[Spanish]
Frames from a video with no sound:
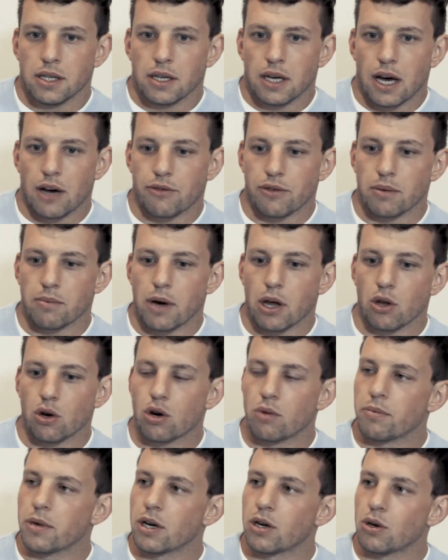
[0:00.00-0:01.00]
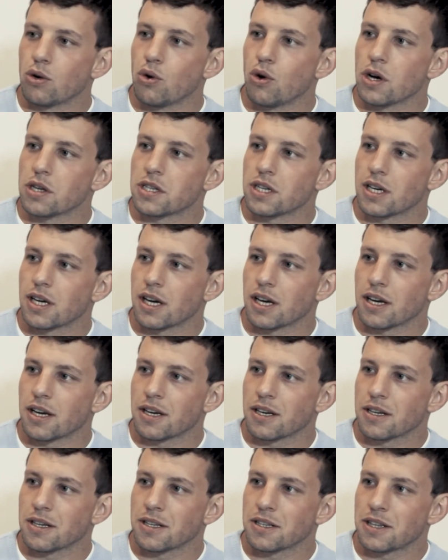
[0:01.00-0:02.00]
ha firmado con mi club, así
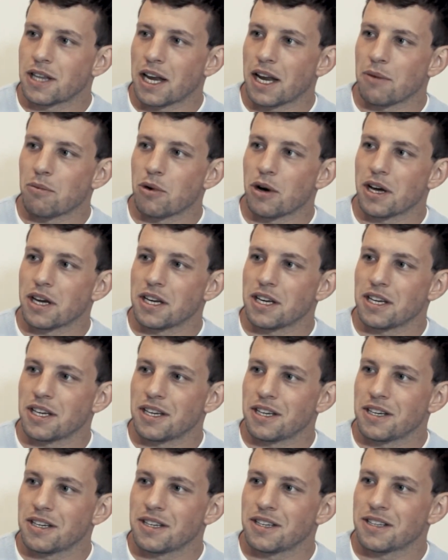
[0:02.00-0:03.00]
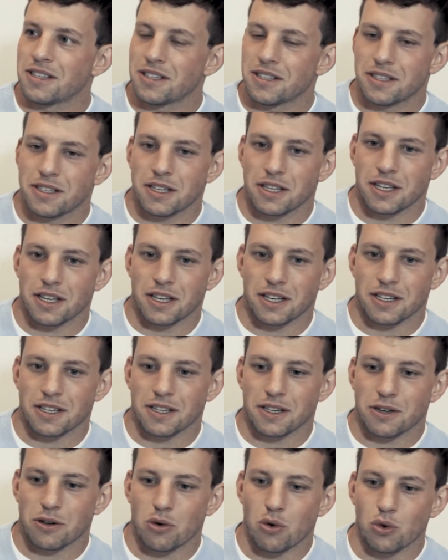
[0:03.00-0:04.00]
que estaremos ahí
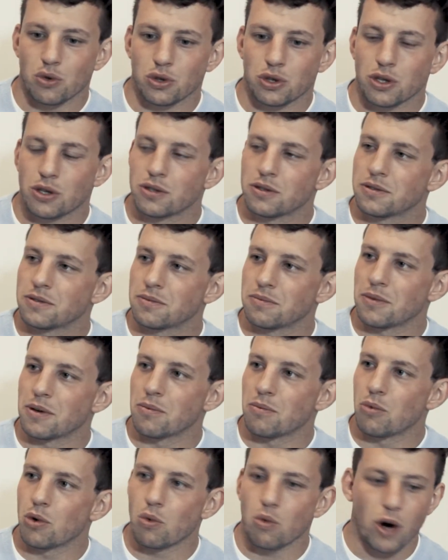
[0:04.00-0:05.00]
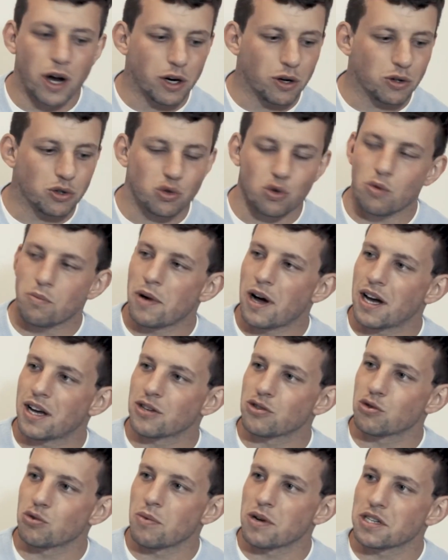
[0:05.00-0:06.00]
eh, juntos muy bueno,
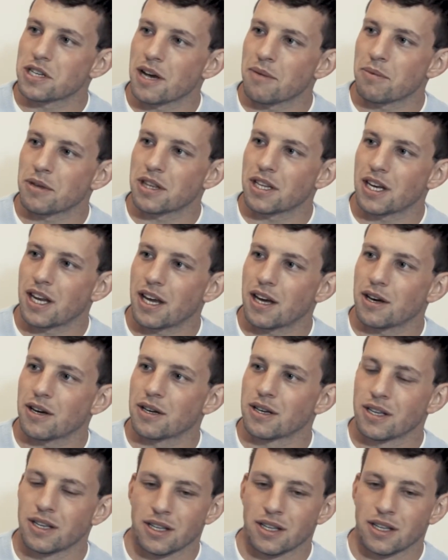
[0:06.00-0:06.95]
suma, suma siempre tener